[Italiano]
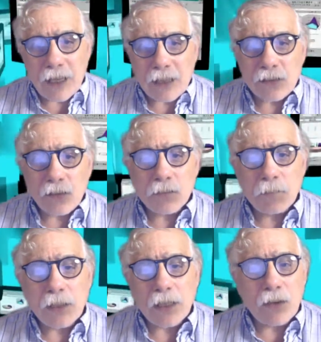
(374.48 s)
tra l'altro
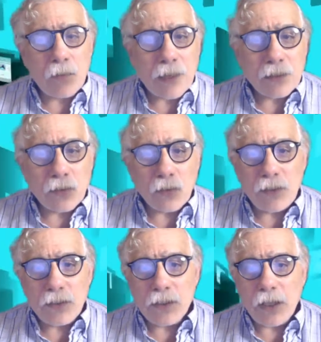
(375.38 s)
ospita il comando
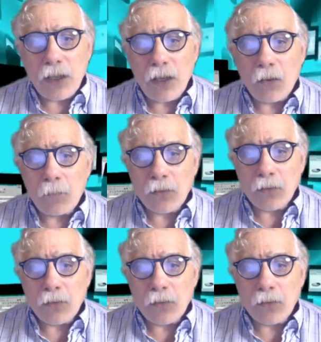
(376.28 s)
vigili o